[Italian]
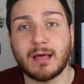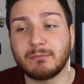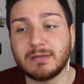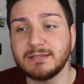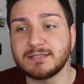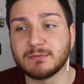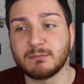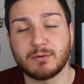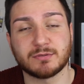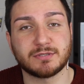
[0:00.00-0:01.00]
al bellissimo
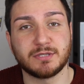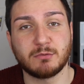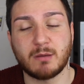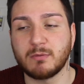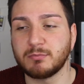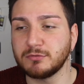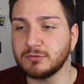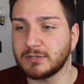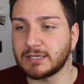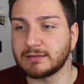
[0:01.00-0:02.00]
post di
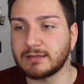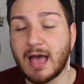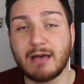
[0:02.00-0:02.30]
web.it,